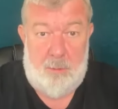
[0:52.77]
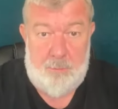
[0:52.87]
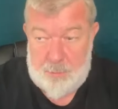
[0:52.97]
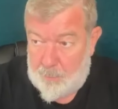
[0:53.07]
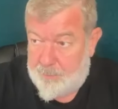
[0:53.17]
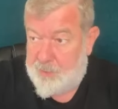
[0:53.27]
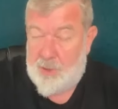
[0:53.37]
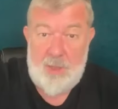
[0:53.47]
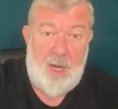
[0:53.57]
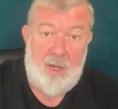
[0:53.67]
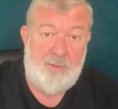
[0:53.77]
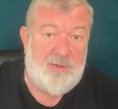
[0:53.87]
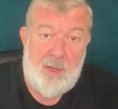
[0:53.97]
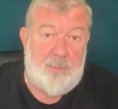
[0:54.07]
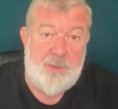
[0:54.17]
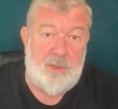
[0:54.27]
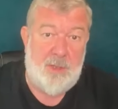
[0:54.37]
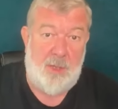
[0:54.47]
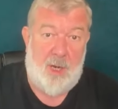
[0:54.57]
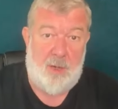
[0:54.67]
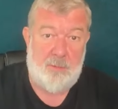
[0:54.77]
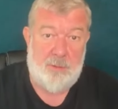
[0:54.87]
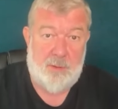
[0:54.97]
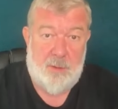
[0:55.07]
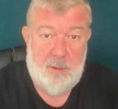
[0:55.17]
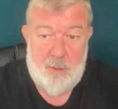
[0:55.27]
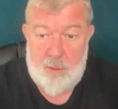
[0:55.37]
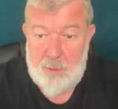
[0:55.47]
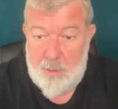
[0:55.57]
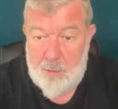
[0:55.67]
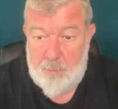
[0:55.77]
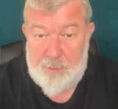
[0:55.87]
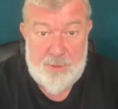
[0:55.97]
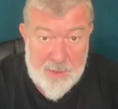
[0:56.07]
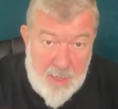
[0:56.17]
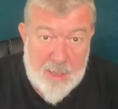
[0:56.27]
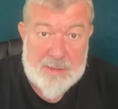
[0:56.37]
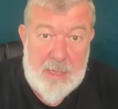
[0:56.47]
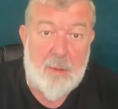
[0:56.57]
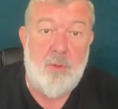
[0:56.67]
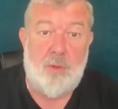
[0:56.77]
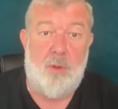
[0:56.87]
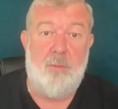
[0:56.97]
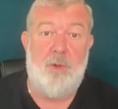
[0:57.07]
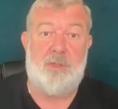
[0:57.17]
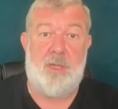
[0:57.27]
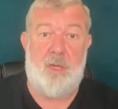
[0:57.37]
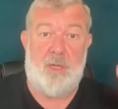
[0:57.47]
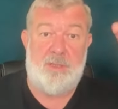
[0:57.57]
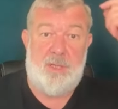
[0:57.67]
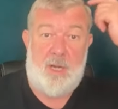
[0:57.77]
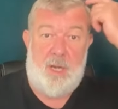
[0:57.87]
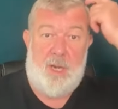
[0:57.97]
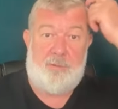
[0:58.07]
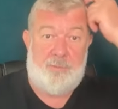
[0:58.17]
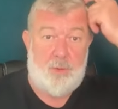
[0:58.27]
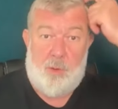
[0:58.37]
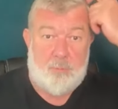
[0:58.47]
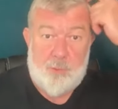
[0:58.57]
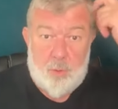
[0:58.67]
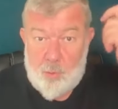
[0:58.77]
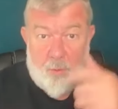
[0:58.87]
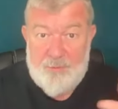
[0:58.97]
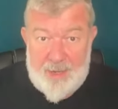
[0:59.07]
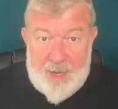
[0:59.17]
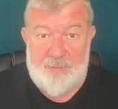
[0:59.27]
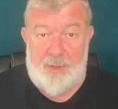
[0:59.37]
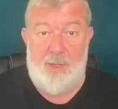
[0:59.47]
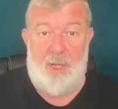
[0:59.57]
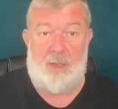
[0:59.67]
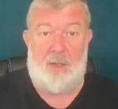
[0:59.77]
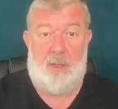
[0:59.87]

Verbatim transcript: Все подчиняют, все подчиняются. Подчиняются тому, кто может их расстрелять. Все, другого варианта нет.